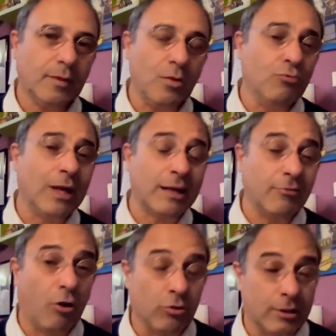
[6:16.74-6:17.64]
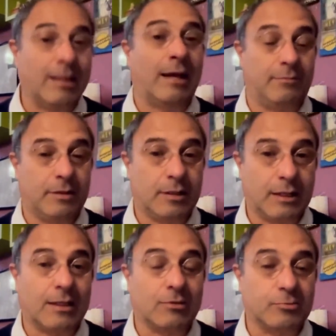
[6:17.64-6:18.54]
una rivolta,
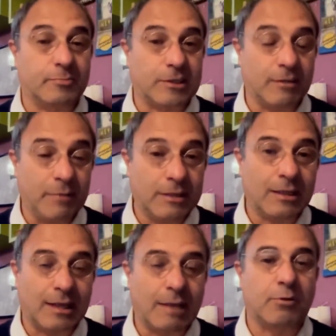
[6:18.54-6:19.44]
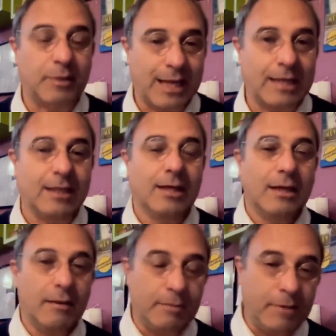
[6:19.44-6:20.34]
specialmente tra i proprietari,
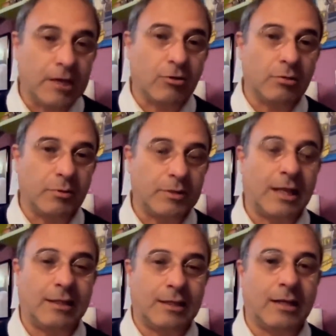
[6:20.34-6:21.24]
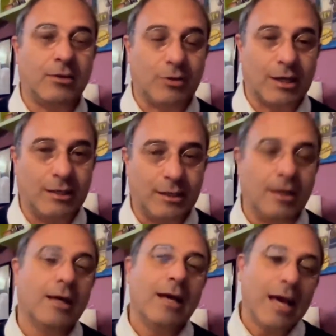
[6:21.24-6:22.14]
i piccoli proprietari terrieri
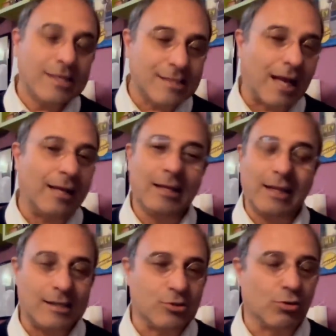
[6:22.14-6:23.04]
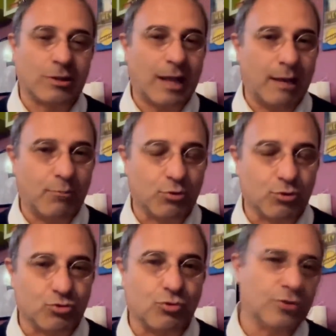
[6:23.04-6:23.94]
ucraini, e Stalin l'ha risolta a modo
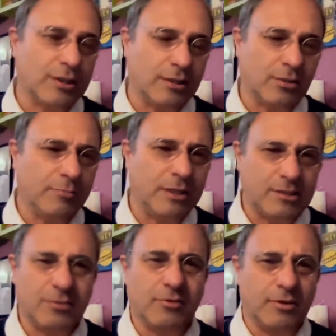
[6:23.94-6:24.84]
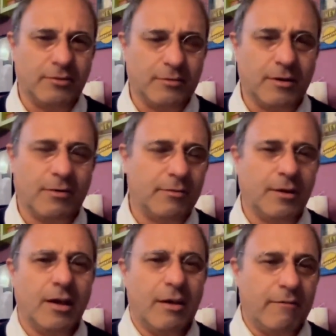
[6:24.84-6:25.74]
suo, cioè ha detto benissimo, voi eh,
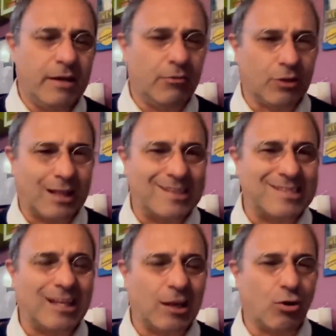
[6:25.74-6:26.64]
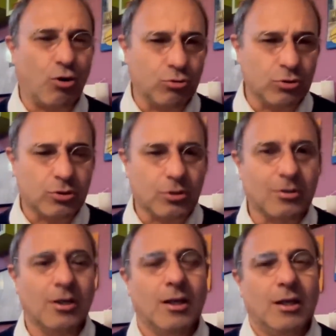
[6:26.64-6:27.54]
vi rivoltate, siete
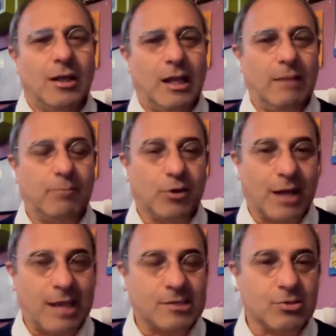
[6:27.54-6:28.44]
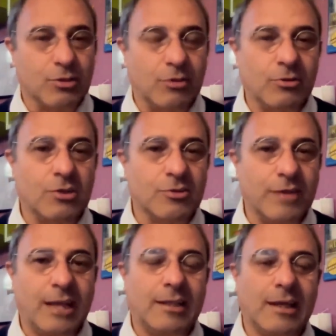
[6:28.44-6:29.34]
contro il progresso dell'Unione
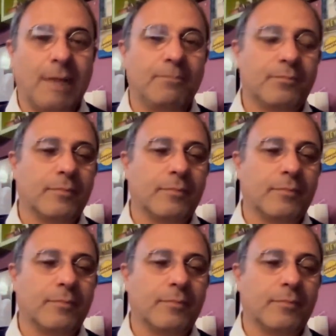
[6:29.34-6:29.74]
Sovietica,